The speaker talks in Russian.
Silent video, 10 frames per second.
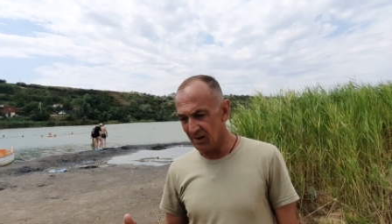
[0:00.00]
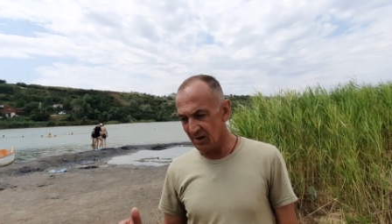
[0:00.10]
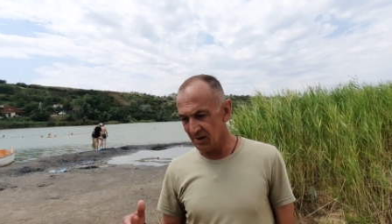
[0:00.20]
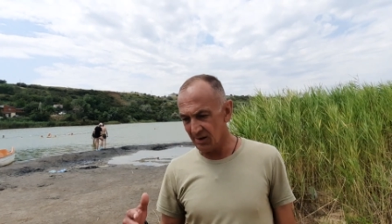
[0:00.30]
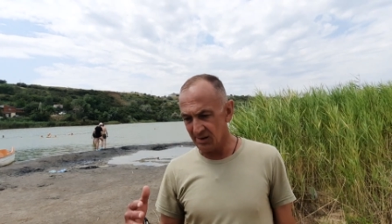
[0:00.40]

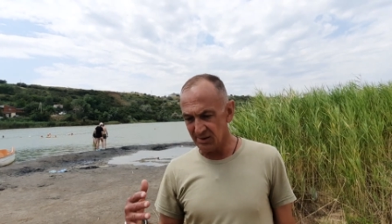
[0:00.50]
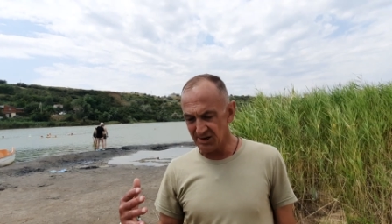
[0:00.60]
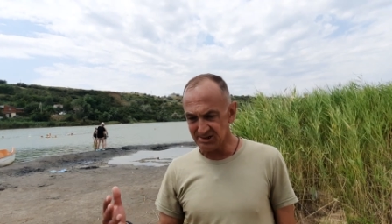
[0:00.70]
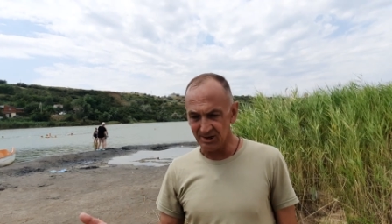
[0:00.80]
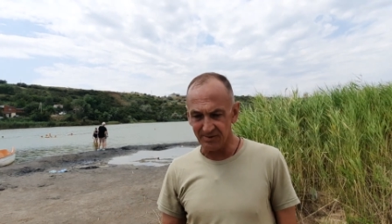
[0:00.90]
А,
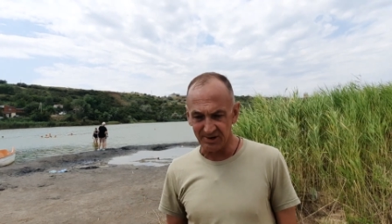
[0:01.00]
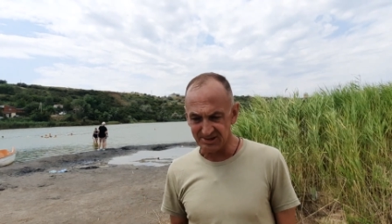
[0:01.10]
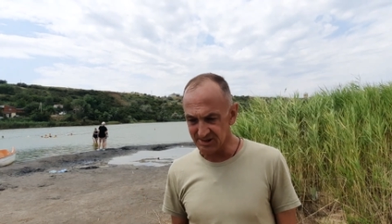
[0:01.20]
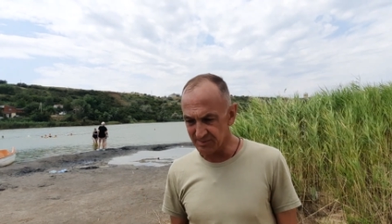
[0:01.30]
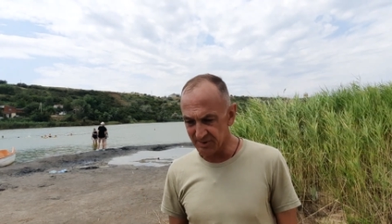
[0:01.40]
я искал в
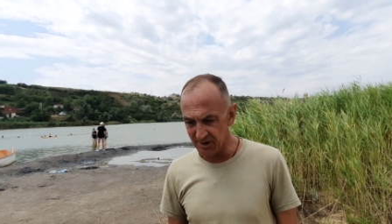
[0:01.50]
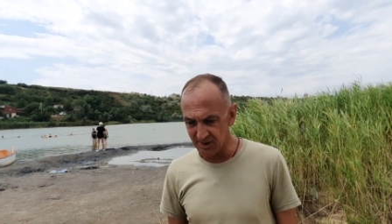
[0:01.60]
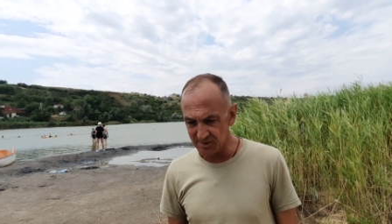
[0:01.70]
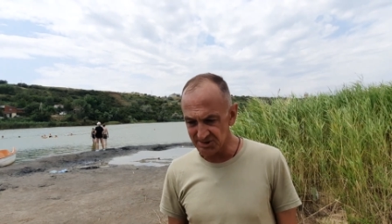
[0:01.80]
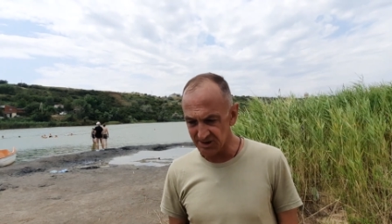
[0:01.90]
разных
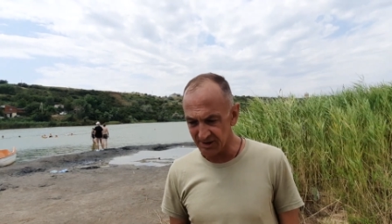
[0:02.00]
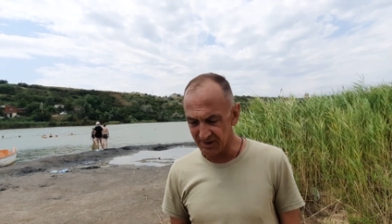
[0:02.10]
браузерах. А как